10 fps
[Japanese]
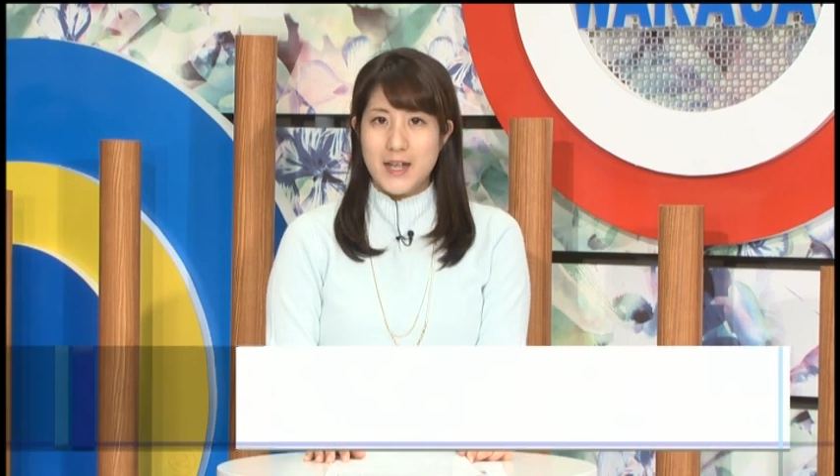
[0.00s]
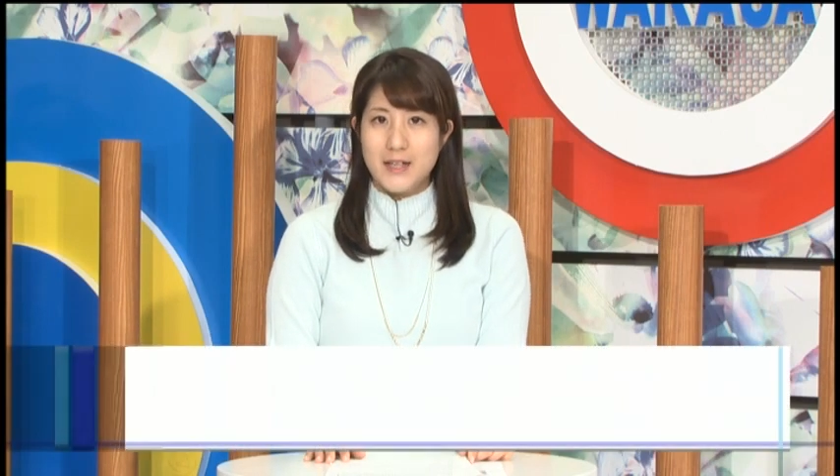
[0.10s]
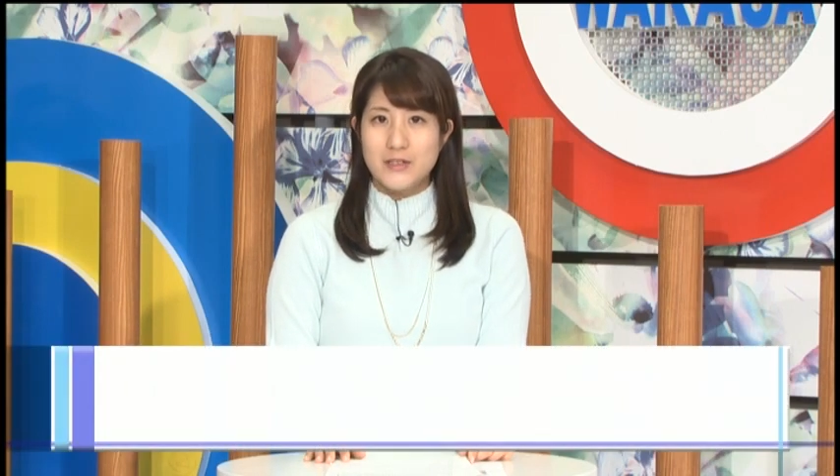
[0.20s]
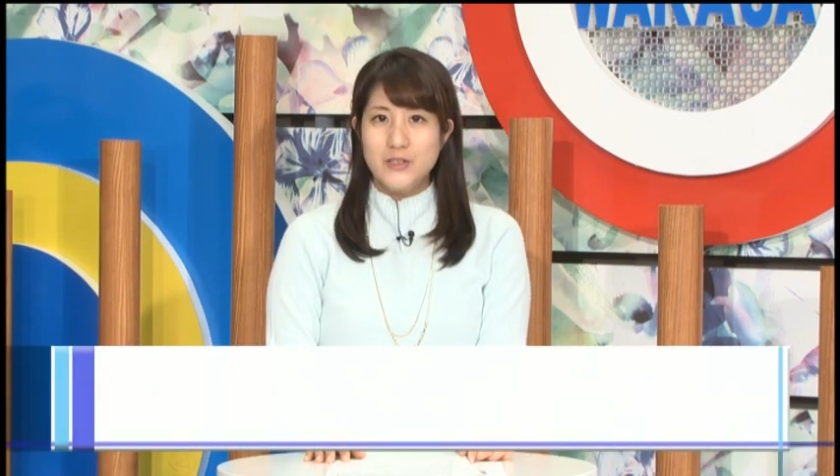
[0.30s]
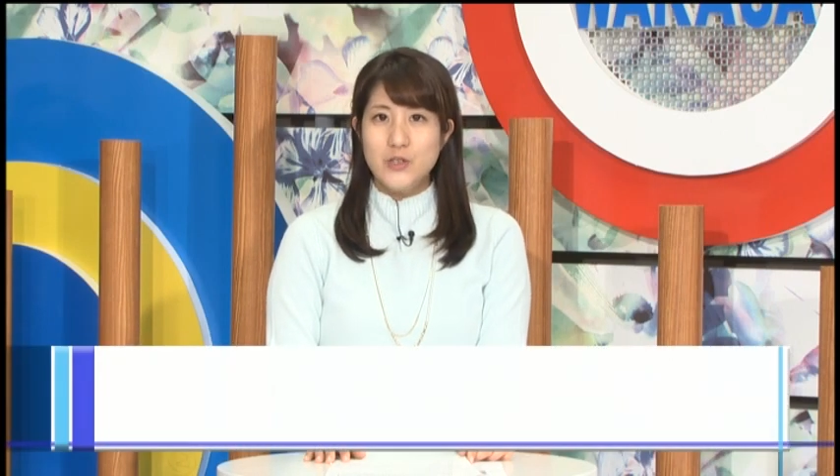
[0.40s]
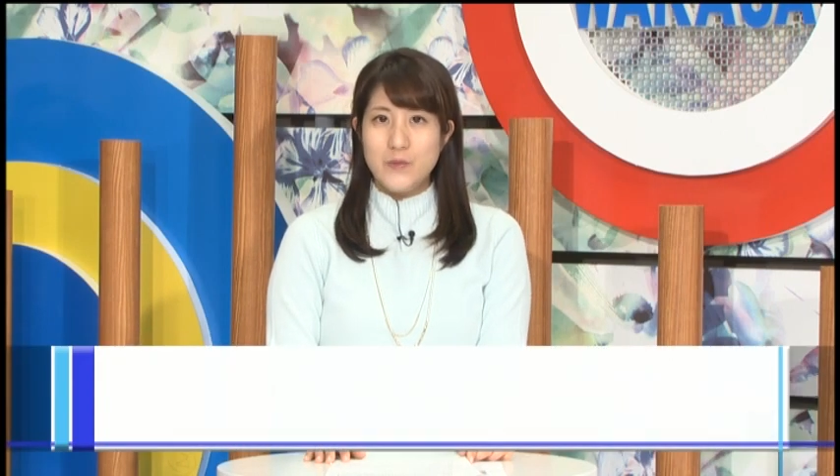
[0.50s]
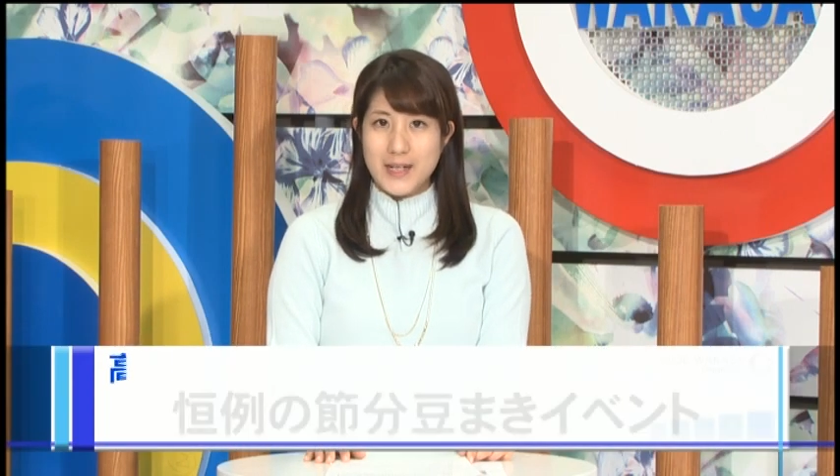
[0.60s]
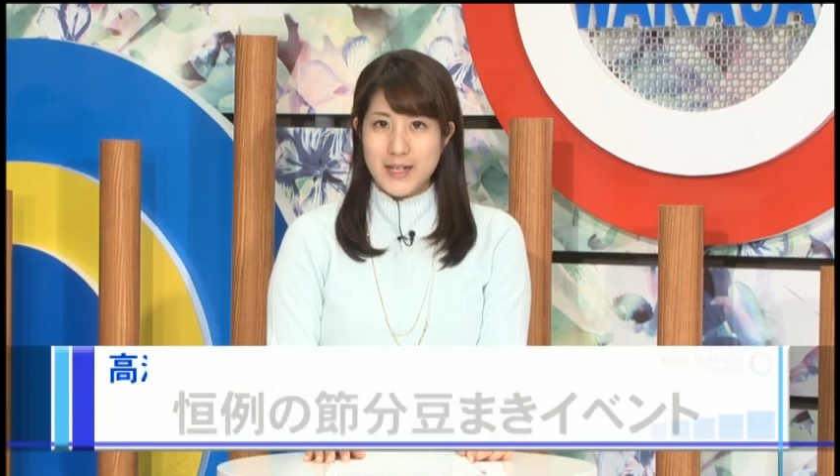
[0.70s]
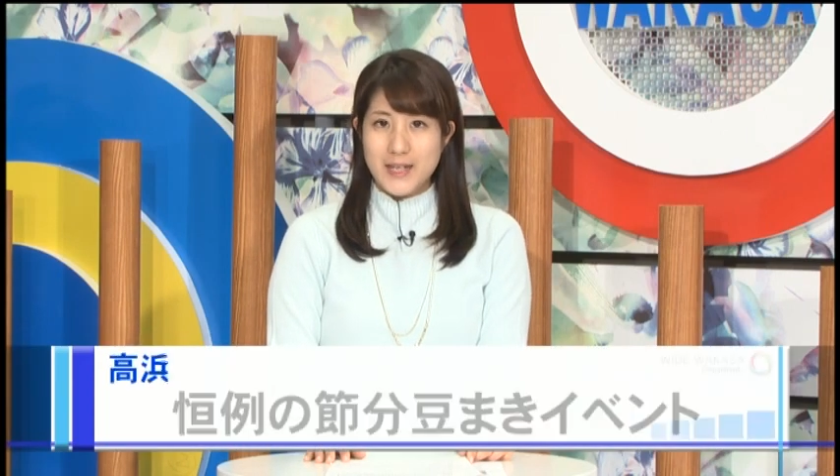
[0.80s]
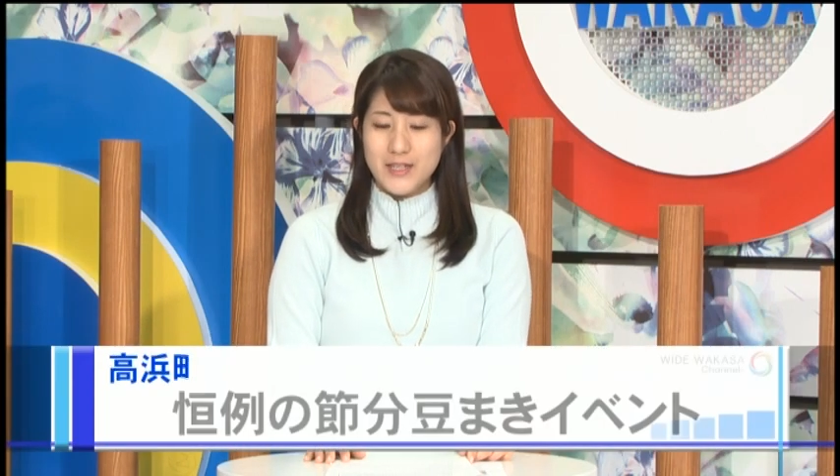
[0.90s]
区の若
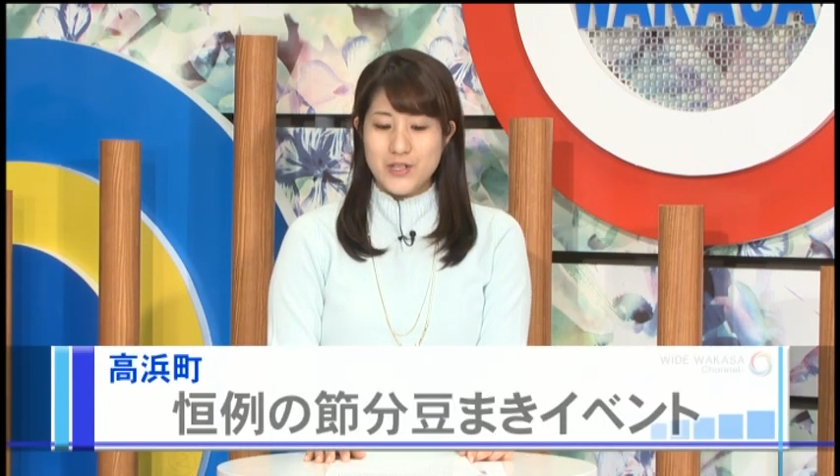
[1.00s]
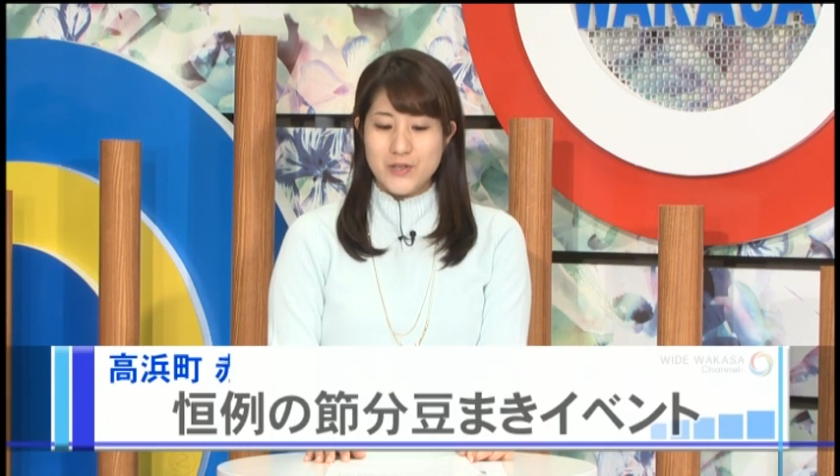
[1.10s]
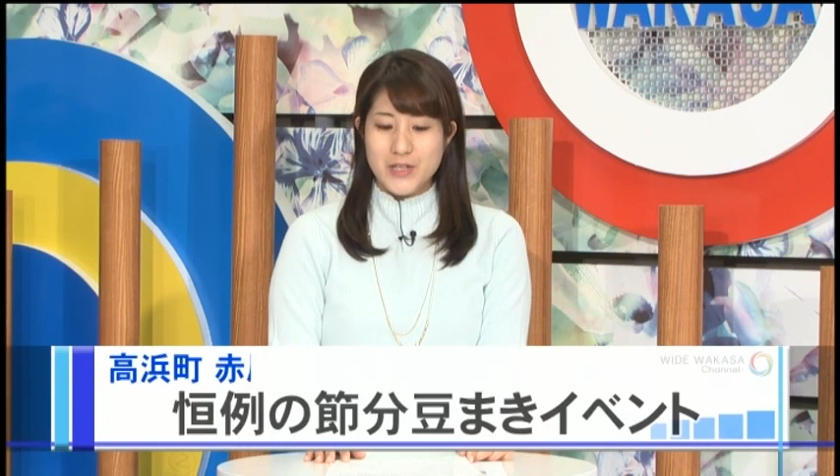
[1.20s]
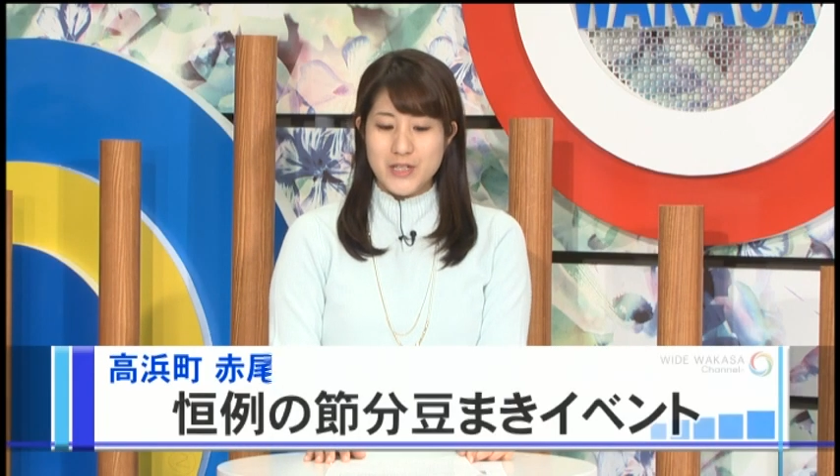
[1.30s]
連中によ